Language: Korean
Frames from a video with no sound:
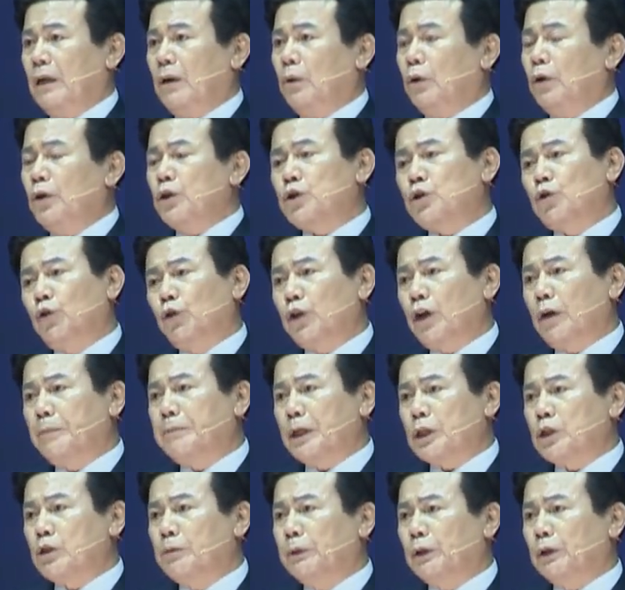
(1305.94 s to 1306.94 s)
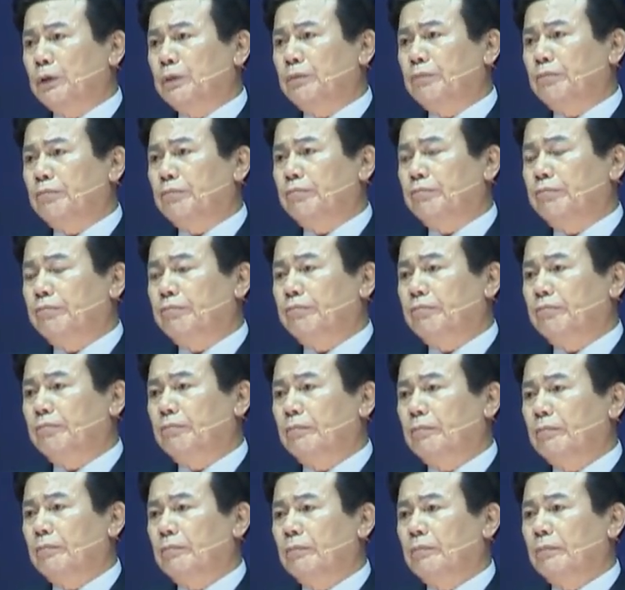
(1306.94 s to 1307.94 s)
오늘 성경 말씀은
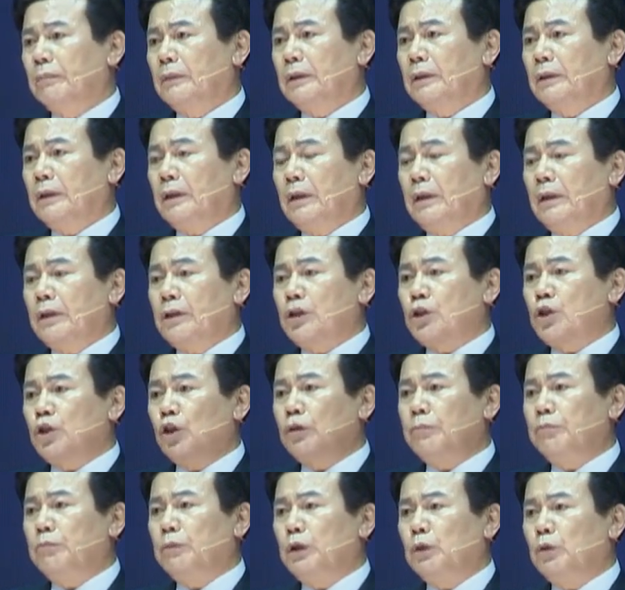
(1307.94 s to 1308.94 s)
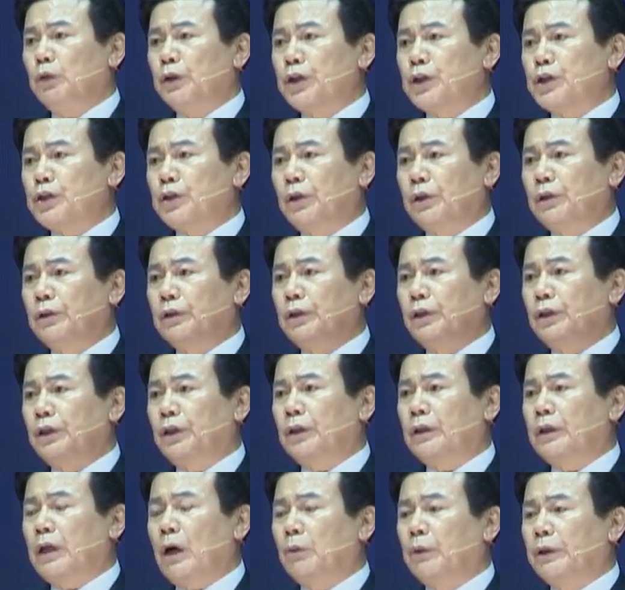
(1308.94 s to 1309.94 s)
지금 미국에서
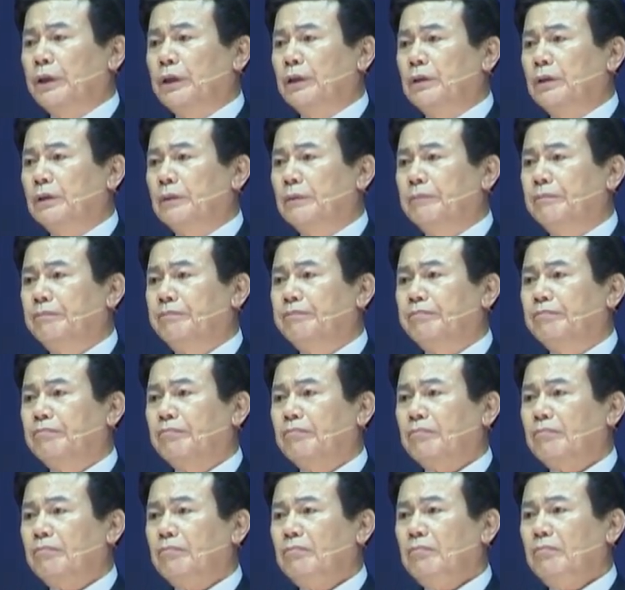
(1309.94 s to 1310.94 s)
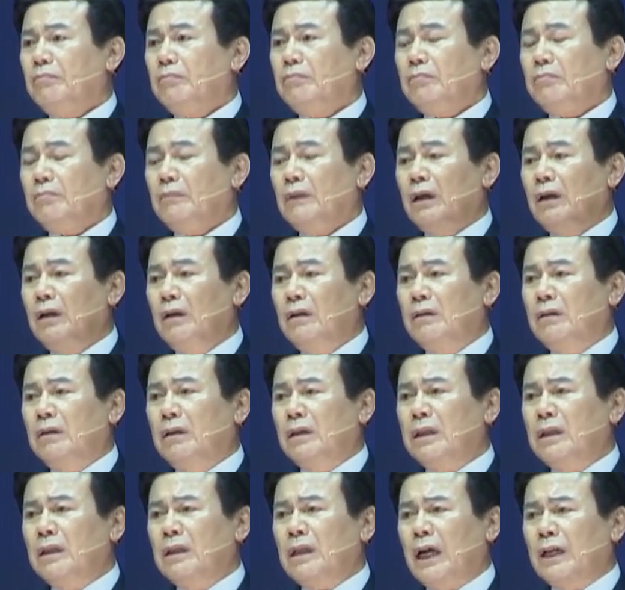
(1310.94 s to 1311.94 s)
일어나고 있는
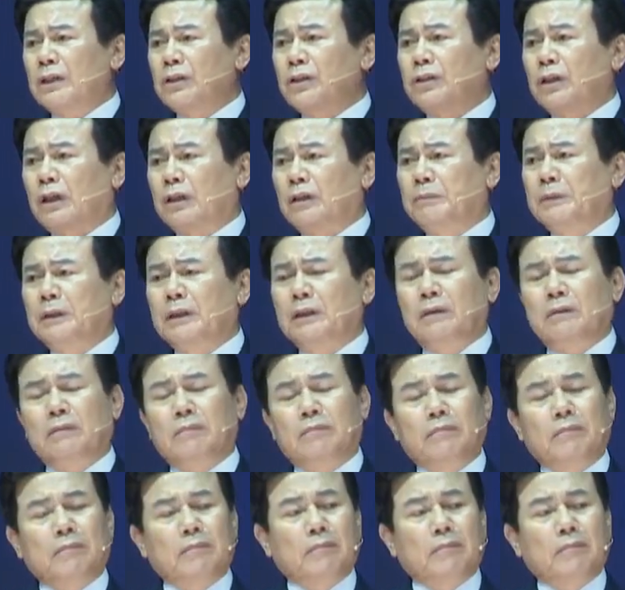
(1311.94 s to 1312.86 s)
흑인 한 사람이